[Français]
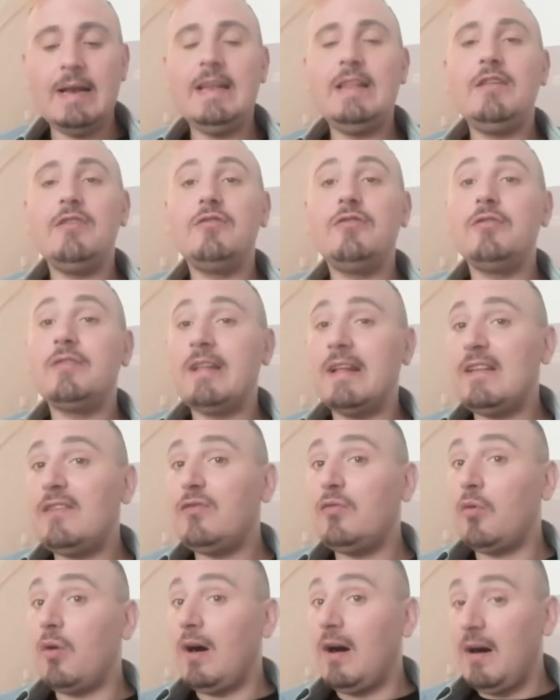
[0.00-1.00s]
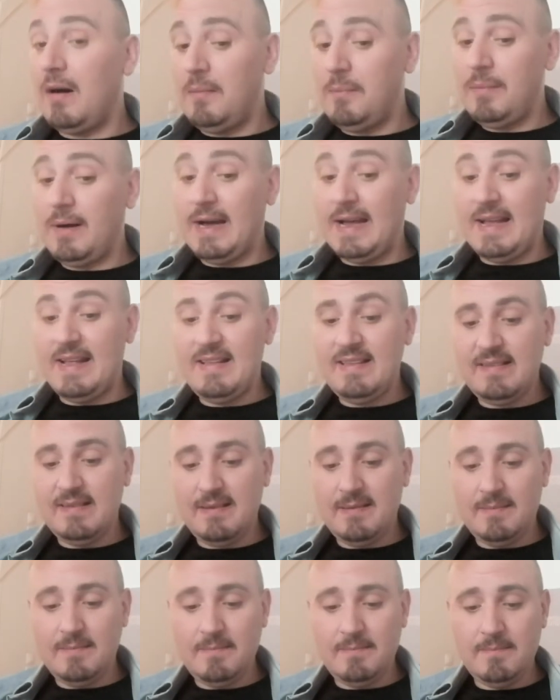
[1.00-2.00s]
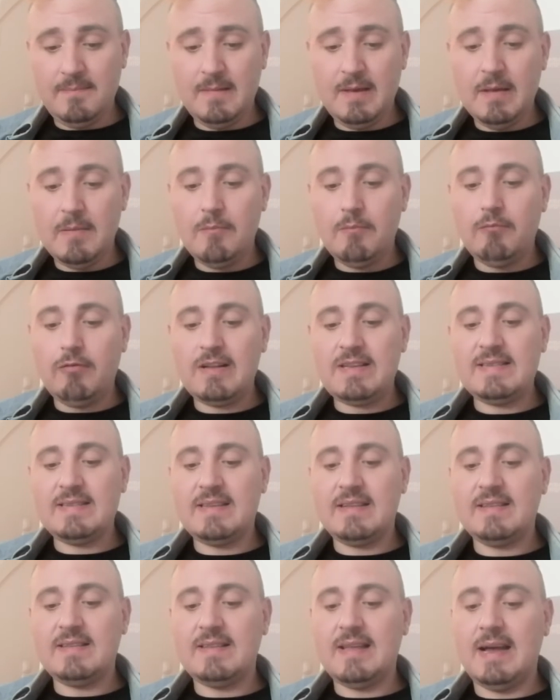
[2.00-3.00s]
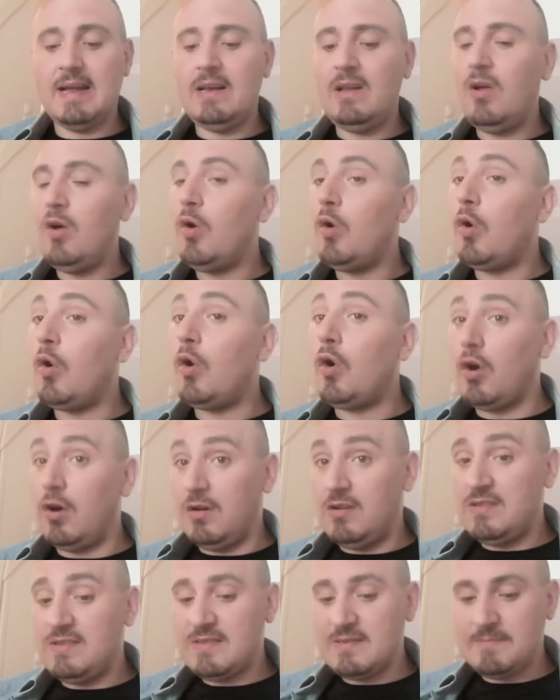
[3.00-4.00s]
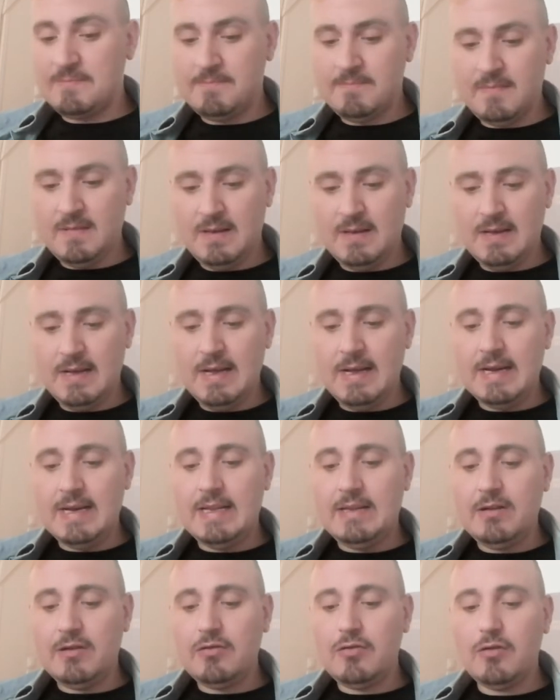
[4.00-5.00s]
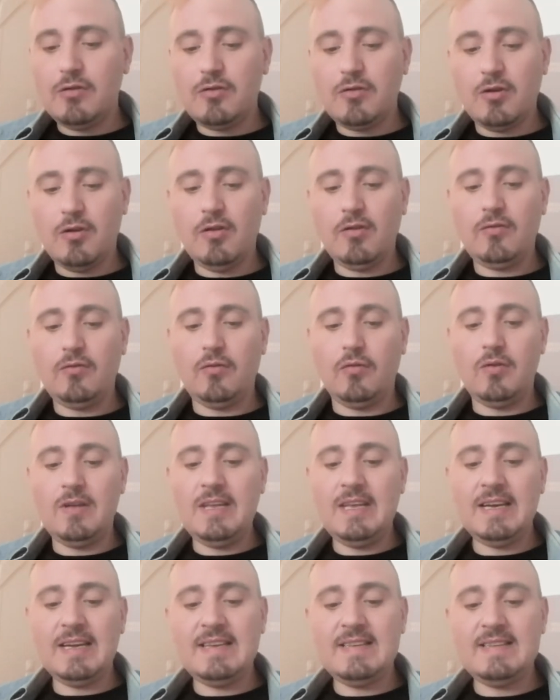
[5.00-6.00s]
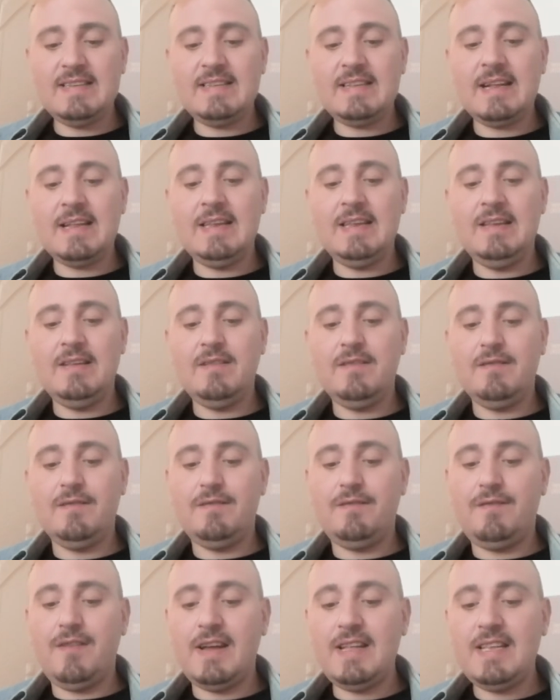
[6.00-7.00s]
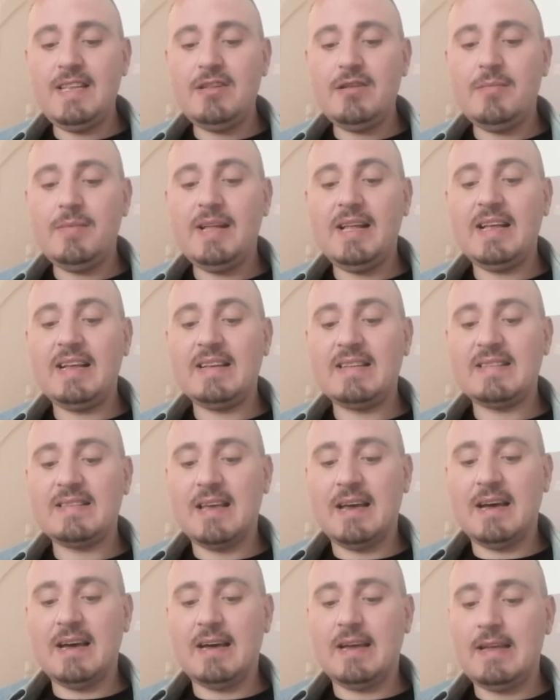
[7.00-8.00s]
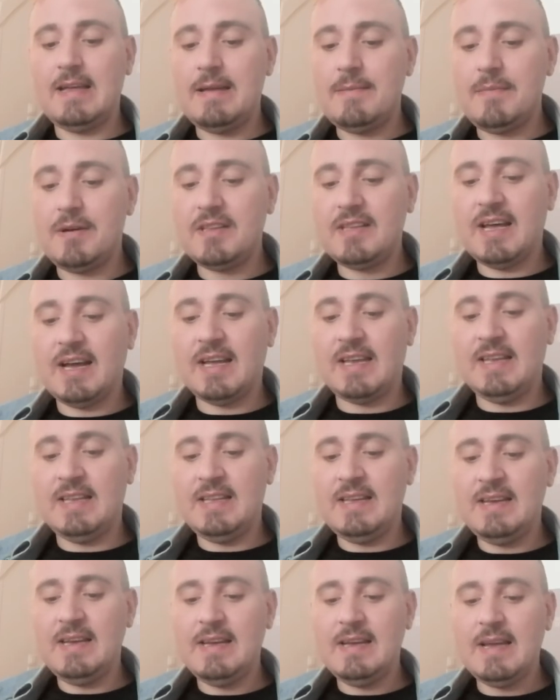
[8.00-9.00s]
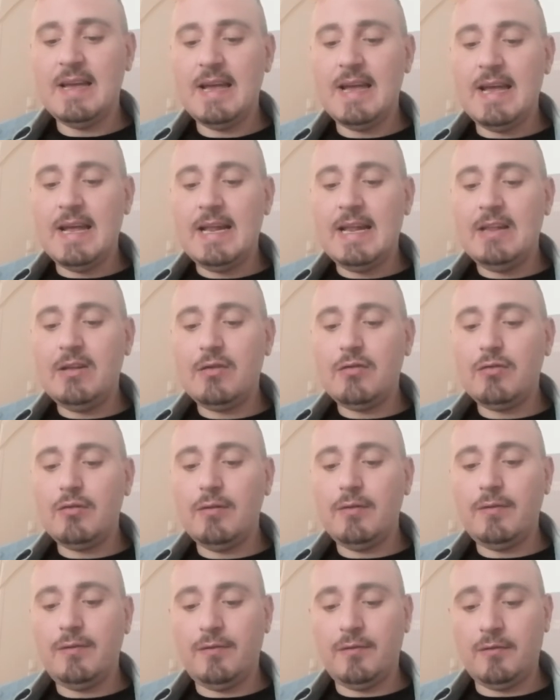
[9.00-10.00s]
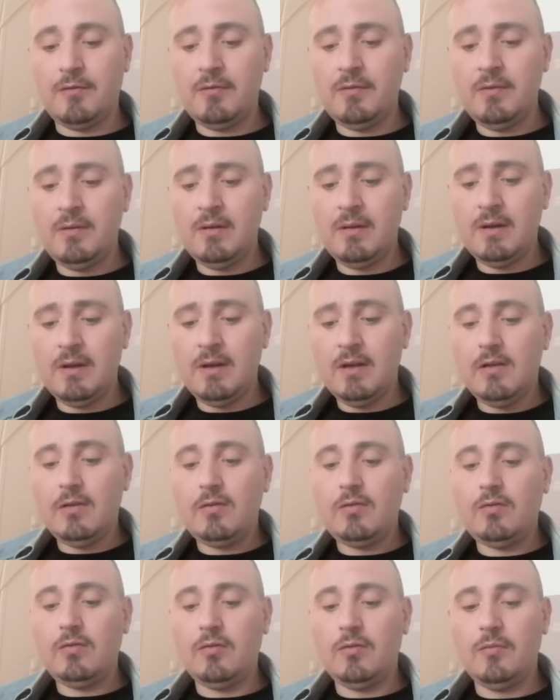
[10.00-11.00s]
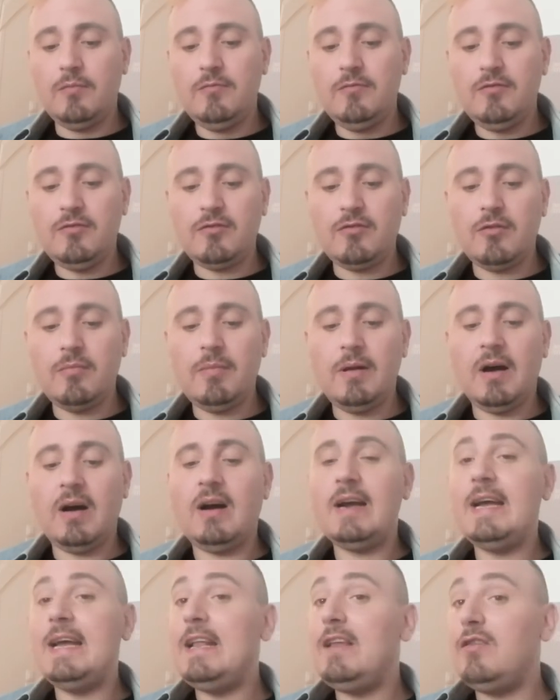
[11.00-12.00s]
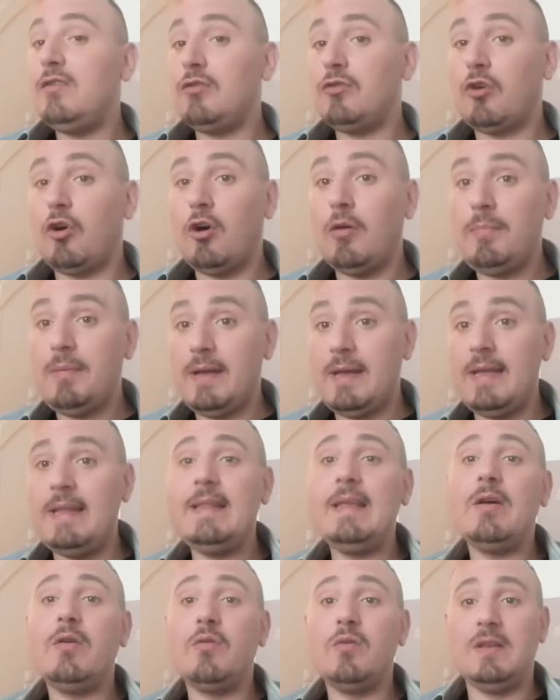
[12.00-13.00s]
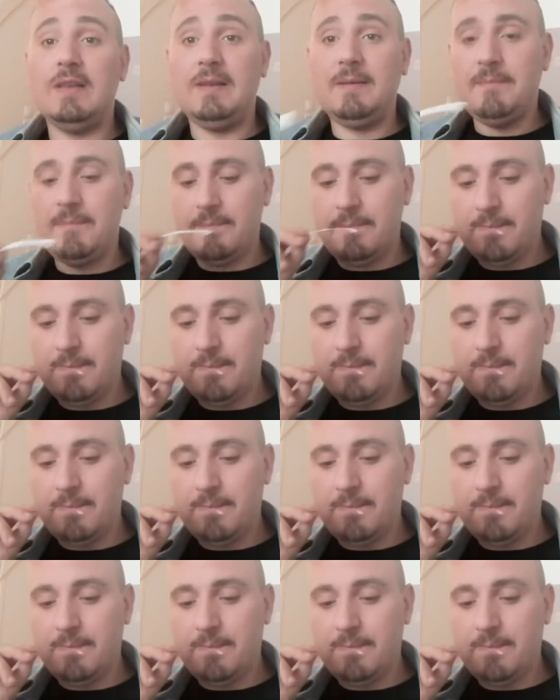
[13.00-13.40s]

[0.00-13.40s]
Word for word: Les notes de tête sont ambrette, boîte santal, rose. Les notes de cœur sont iris Italie, vanille de Madagascar et mandarine. Et les notes de fond sont musc blanc, héliotrope et néroli.